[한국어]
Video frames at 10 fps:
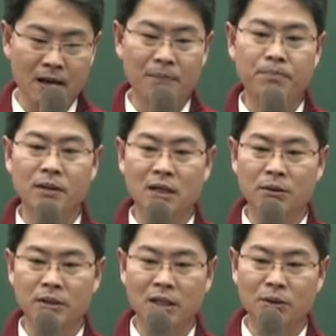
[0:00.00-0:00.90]

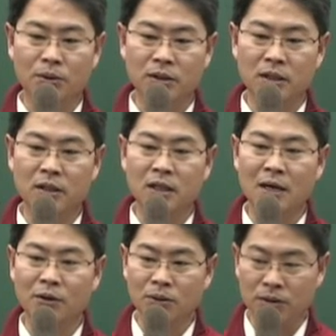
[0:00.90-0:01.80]
합병하고되는 토지 어느
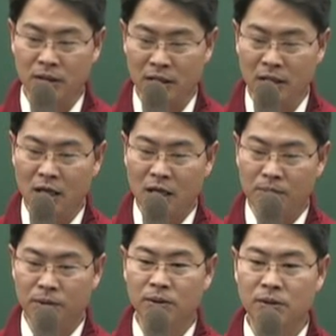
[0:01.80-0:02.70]
한 토지에
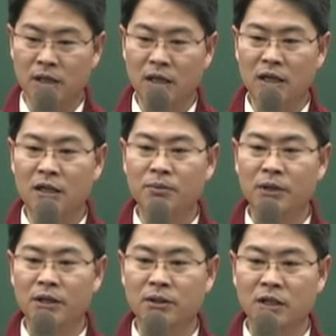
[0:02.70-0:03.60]
부동산의
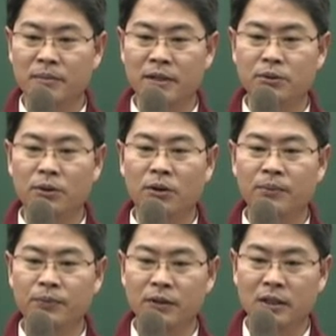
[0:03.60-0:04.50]
일부에 성립할 수
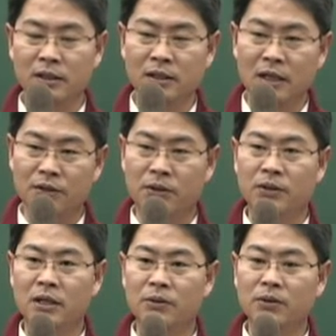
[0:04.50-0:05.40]
없는
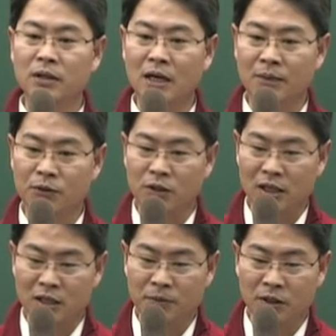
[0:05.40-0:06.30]
저당권 가압류,
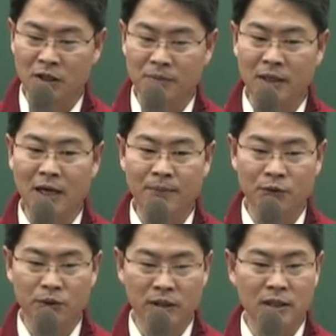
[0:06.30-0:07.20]
가처분 경매,
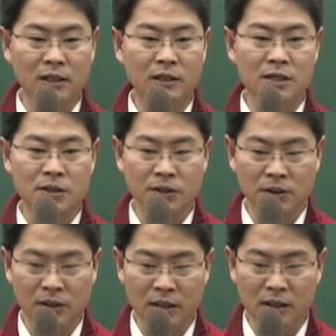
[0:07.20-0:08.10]
압류 이런 것들이
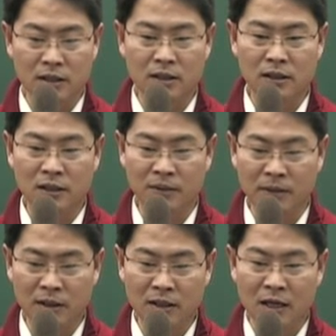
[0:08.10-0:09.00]
설정되어
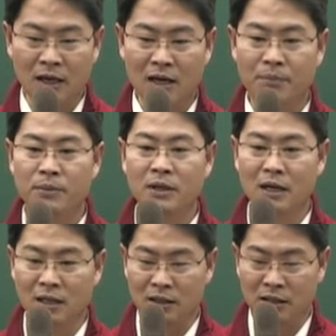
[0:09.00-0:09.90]
있었더라면 합병
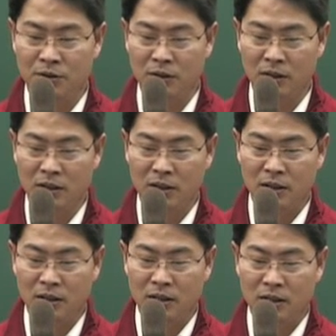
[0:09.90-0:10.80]
안 되죠.
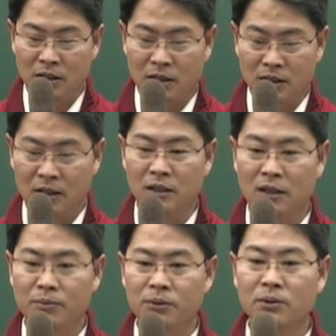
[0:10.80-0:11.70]

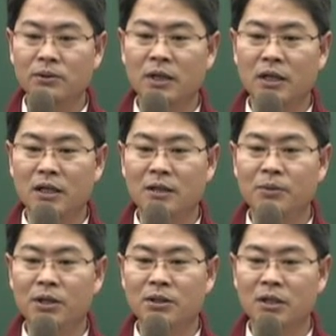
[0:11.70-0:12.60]
그런데 부동산의
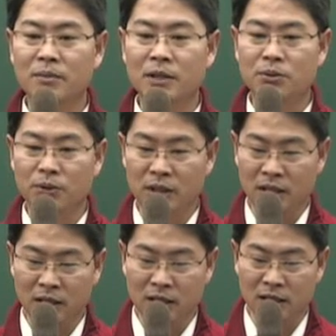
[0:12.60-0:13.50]
일부에 성립할 수
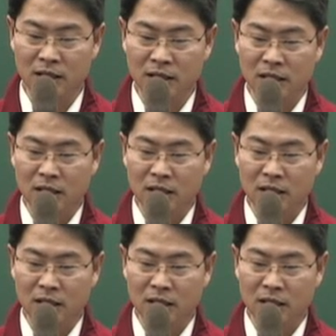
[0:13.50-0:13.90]
있는